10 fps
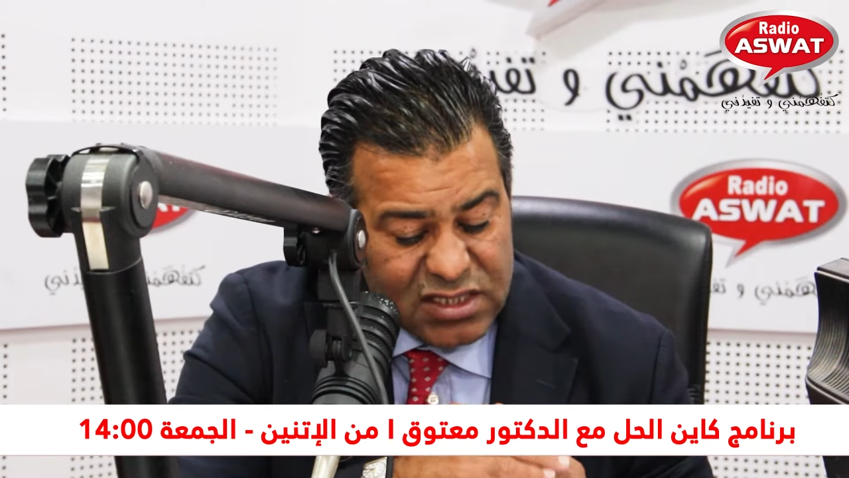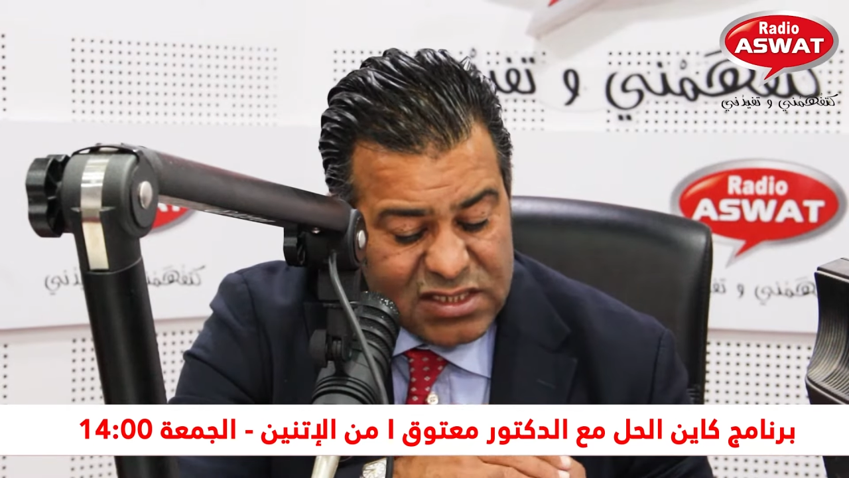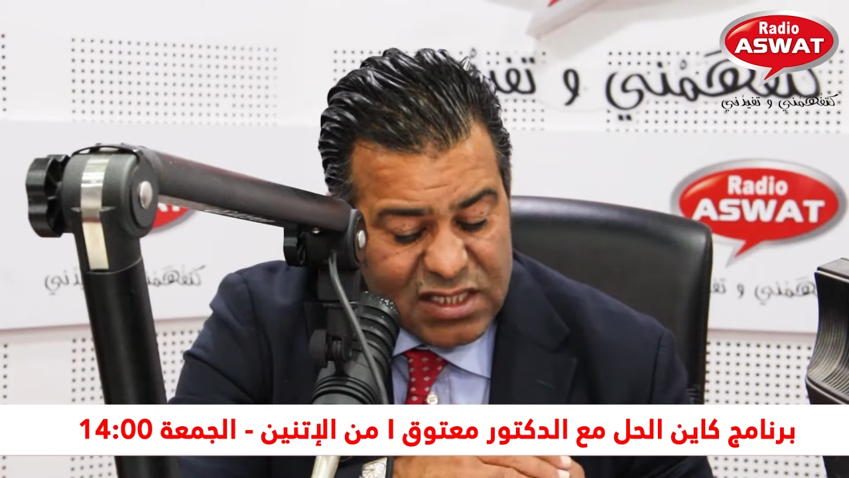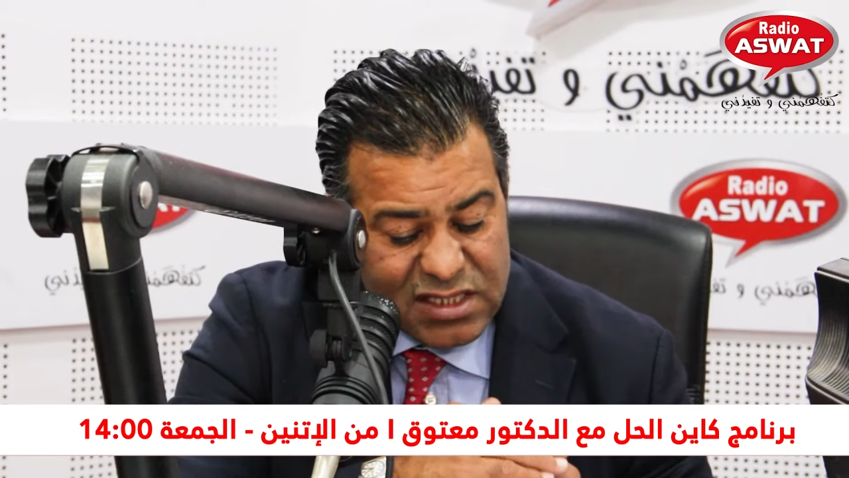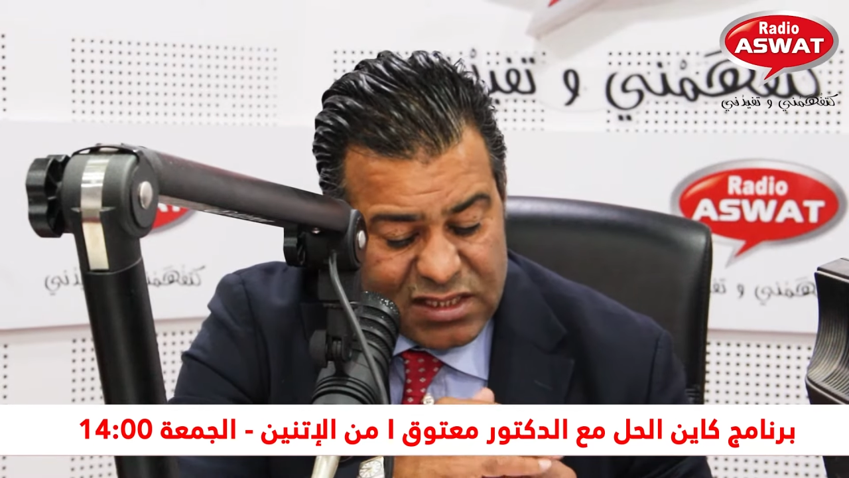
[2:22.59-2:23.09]

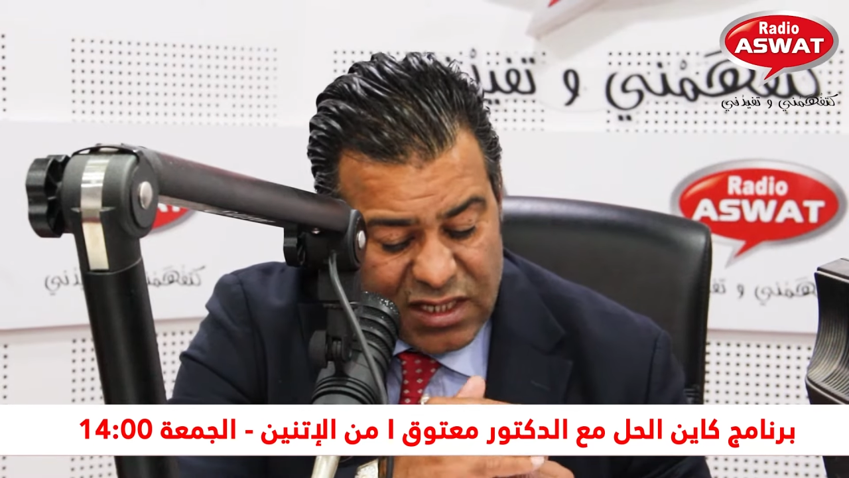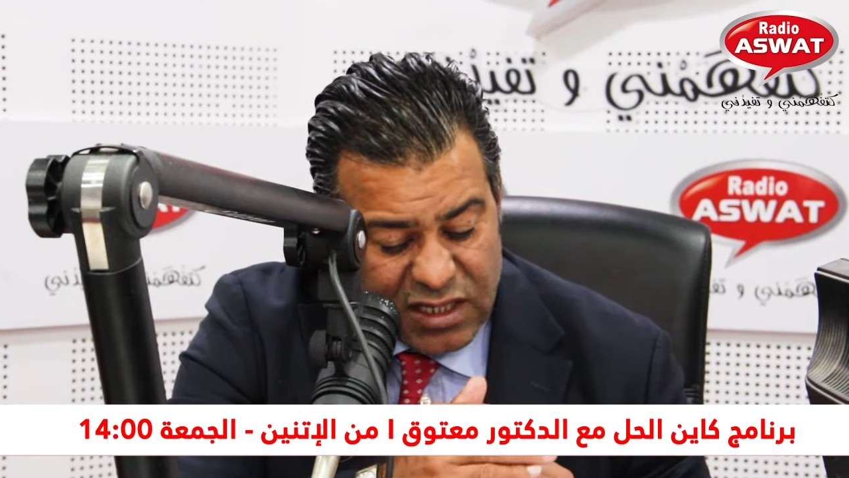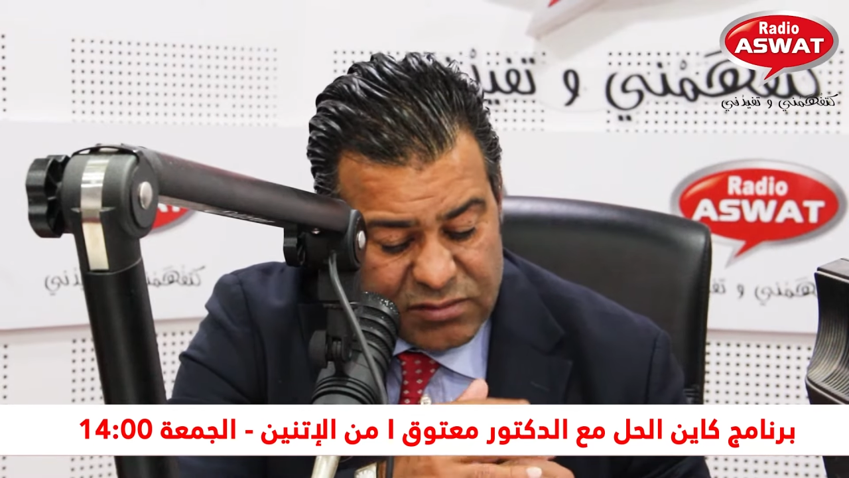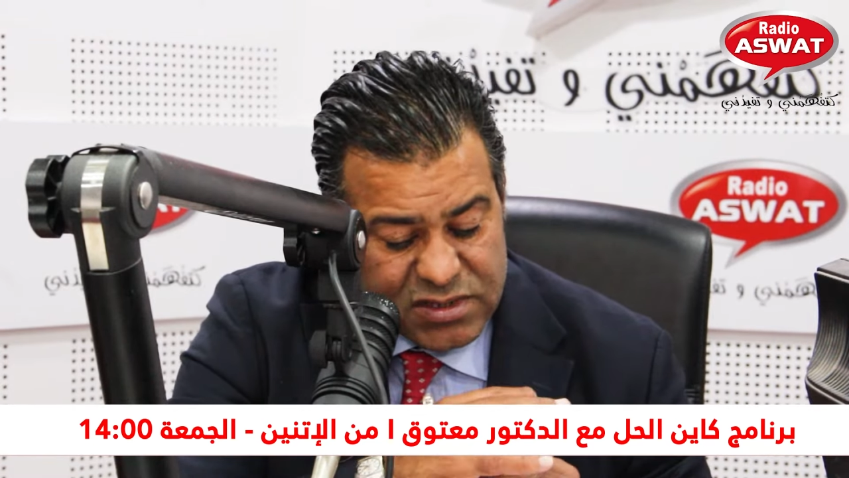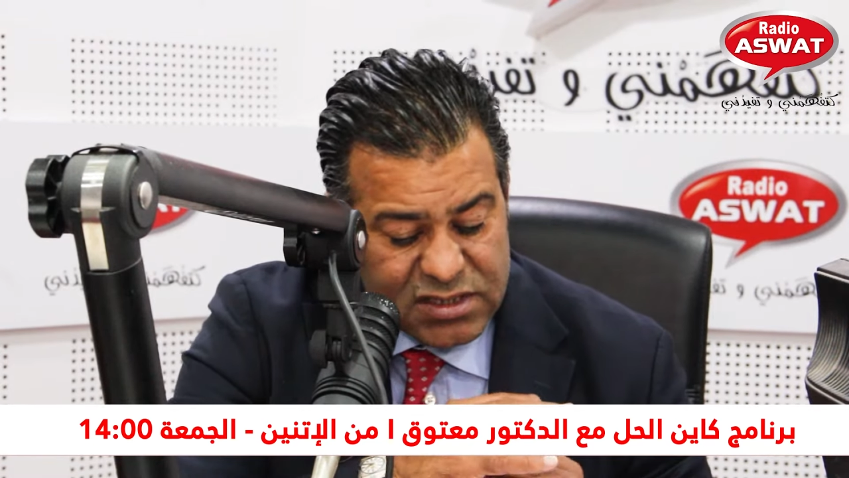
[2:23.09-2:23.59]
انسان تعدى
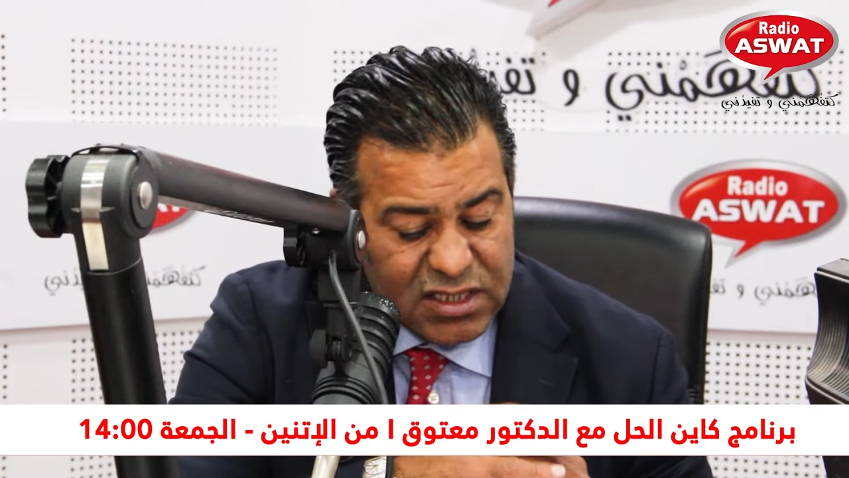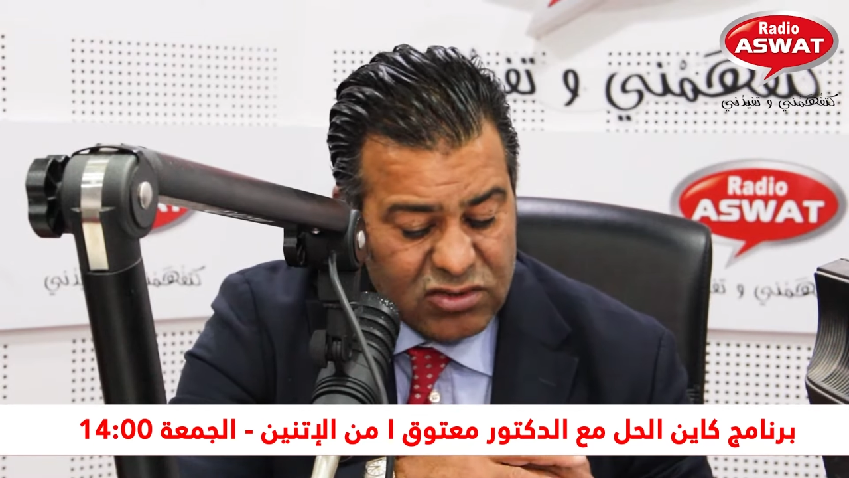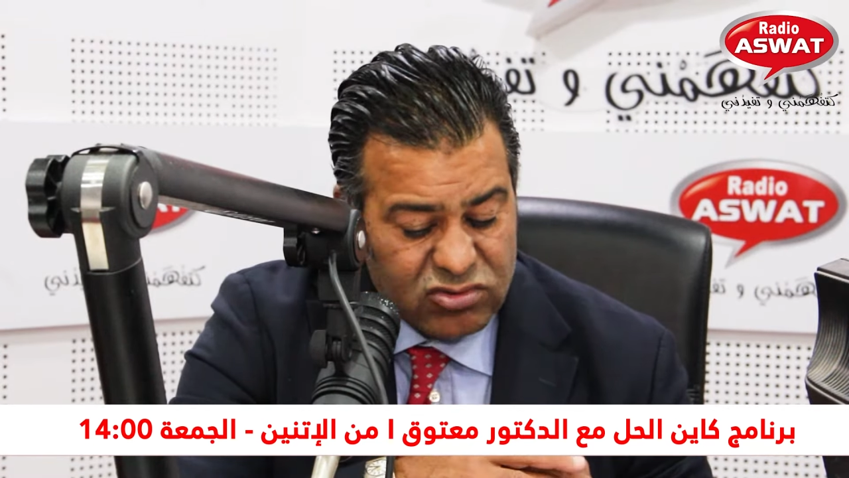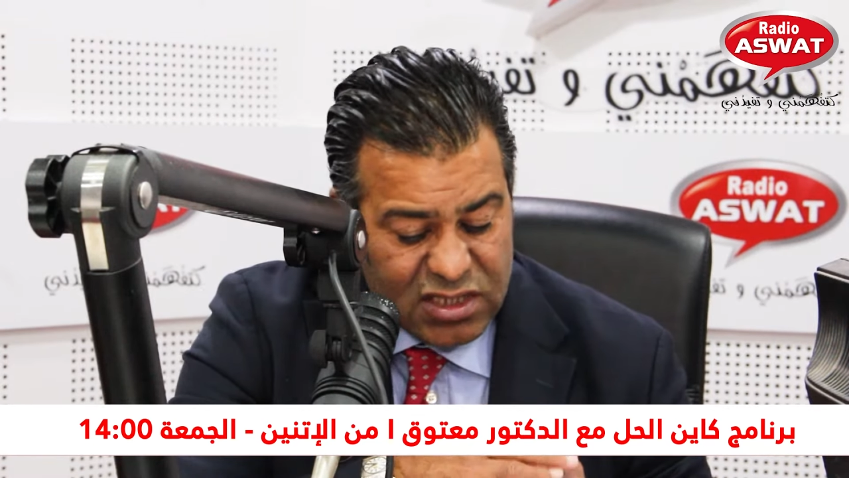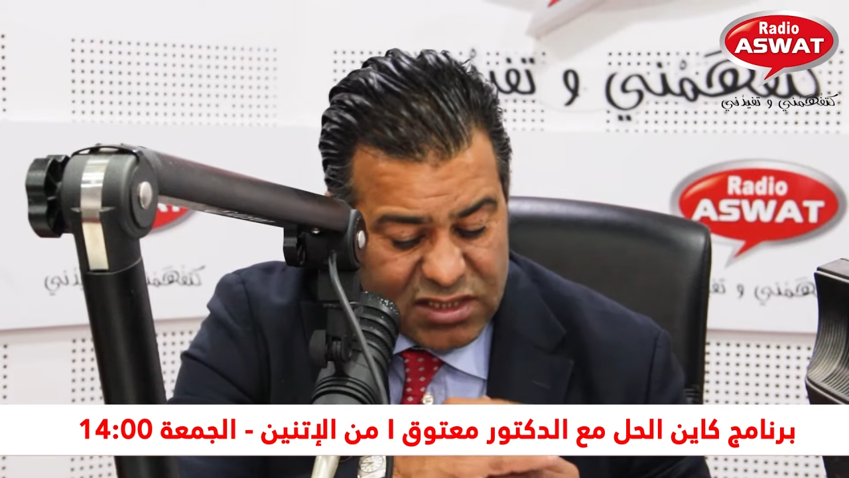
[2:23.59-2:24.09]
خمس
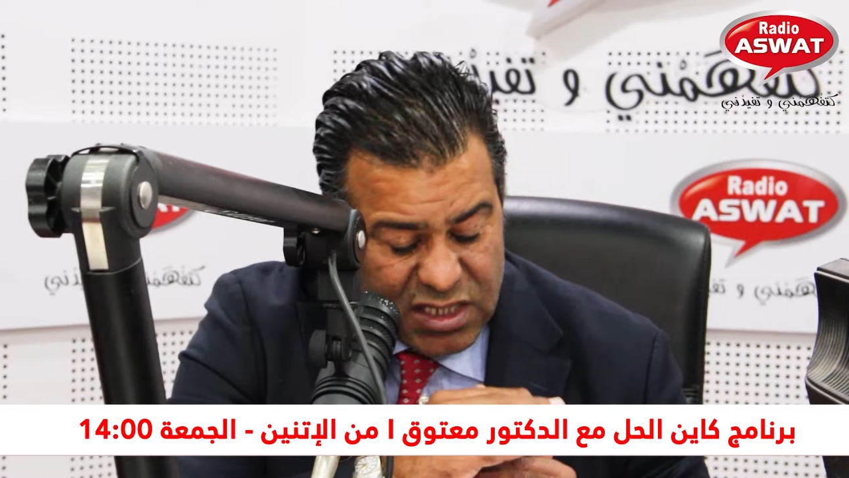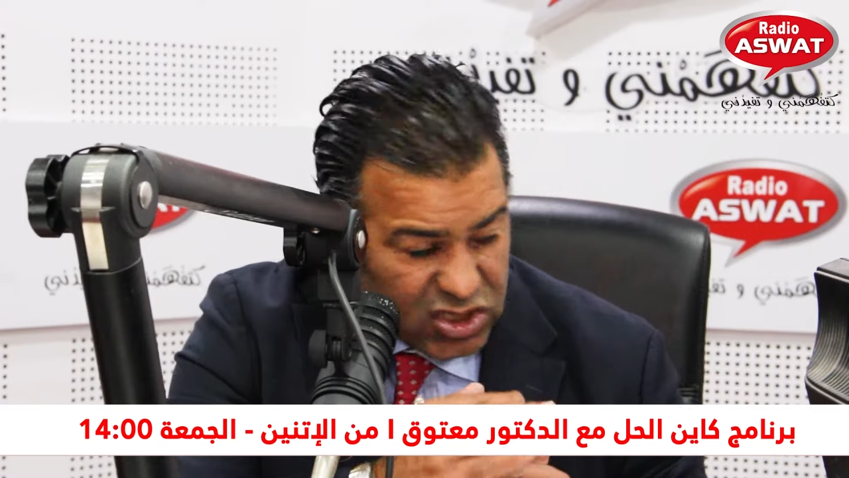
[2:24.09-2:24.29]
سنين وتعدى